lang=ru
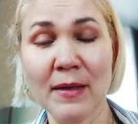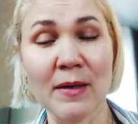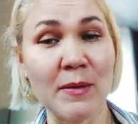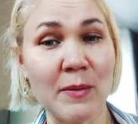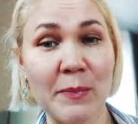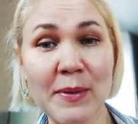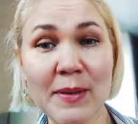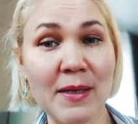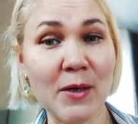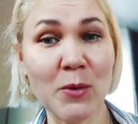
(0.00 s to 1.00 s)
Э,
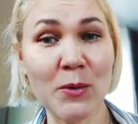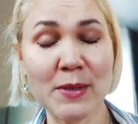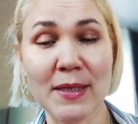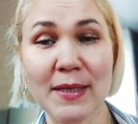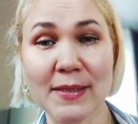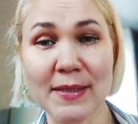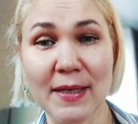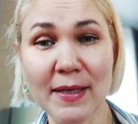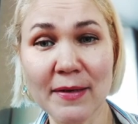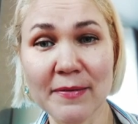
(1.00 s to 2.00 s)
было легко
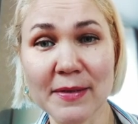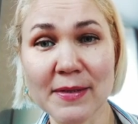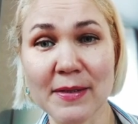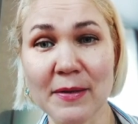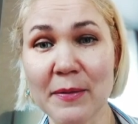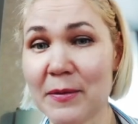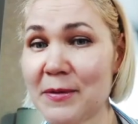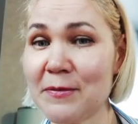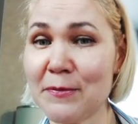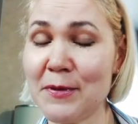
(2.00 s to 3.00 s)
зарегистрироваться,
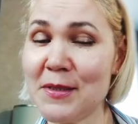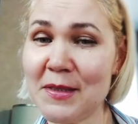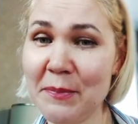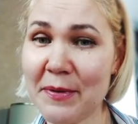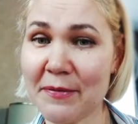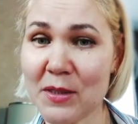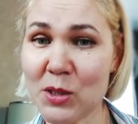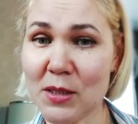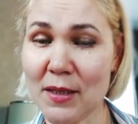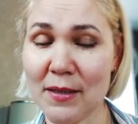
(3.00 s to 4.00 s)
внести
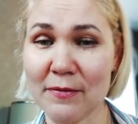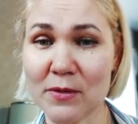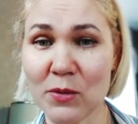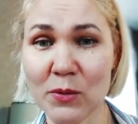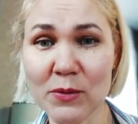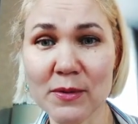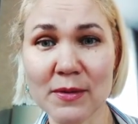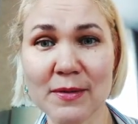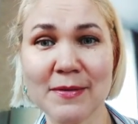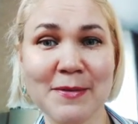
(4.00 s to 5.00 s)
первоначальный
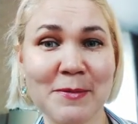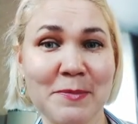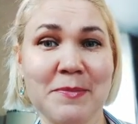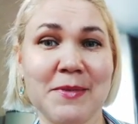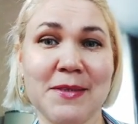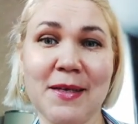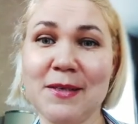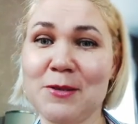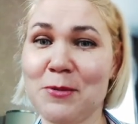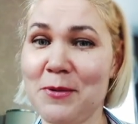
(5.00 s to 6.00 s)
взнос, стать
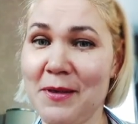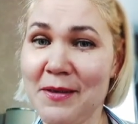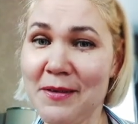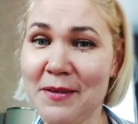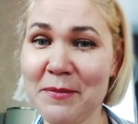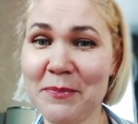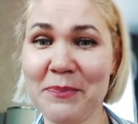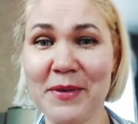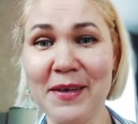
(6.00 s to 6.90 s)
студентом.